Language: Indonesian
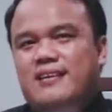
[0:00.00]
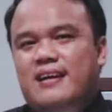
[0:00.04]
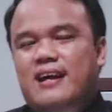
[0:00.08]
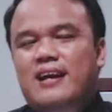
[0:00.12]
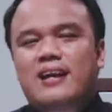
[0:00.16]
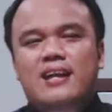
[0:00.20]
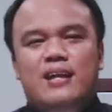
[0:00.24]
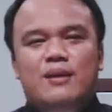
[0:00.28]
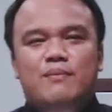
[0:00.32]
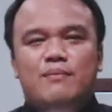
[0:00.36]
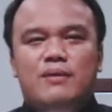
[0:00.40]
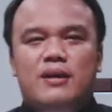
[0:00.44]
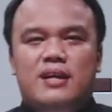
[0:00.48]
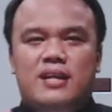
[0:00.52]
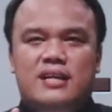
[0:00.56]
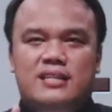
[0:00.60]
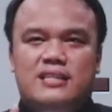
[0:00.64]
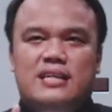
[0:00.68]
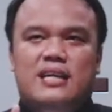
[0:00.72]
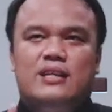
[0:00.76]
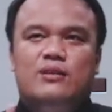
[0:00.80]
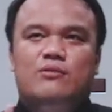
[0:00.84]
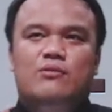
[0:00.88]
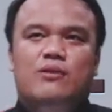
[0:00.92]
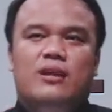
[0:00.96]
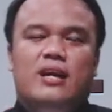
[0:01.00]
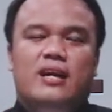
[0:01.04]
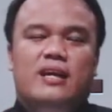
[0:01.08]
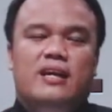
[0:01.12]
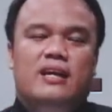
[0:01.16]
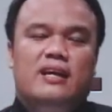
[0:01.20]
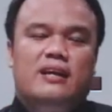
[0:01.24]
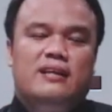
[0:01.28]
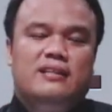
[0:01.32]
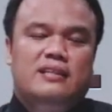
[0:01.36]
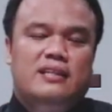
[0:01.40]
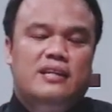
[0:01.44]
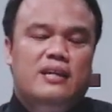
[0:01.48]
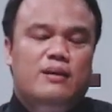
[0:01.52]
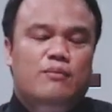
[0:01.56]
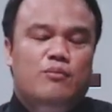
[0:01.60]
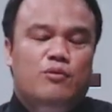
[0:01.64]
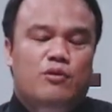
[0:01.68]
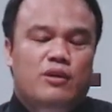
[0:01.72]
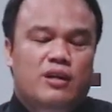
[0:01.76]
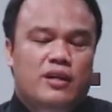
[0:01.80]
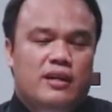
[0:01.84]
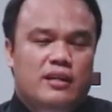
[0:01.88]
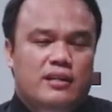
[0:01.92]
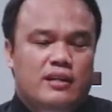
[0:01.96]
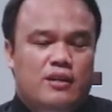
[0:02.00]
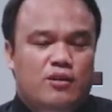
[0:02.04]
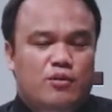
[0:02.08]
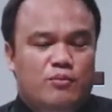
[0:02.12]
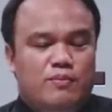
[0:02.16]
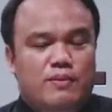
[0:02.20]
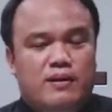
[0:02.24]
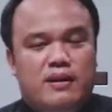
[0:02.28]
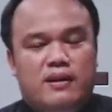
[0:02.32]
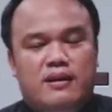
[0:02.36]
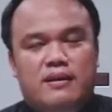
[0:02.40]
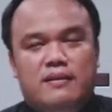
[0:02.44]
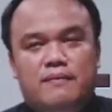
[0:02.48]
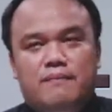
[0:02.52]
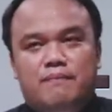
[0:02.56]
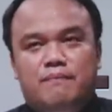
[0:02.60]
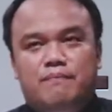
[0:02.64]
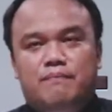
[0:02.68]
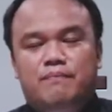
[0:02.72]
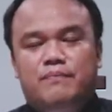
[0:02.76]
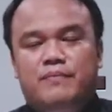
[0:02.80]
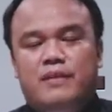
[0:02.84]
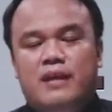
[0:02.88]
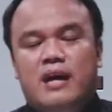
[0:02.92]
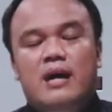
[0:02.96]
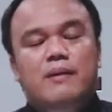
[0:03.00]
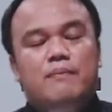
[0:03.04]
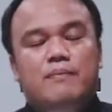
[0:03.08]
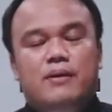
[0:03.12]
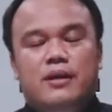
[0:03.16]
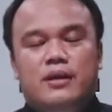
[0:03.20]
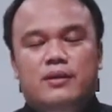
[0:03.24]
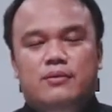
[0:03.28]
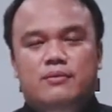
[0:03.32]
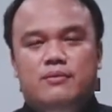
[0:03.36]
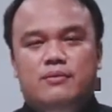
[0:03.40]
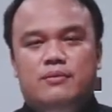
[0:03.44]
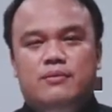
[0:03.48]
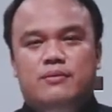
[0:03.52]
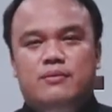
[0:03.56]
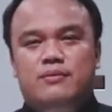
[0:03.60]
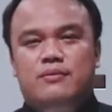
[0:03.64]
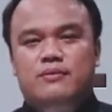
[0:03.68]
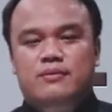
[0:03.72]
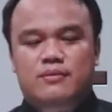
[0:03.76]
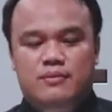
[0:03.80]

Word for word: Ada ibadah satu lagi yang tidak boleh kita lupakan. Apa itu?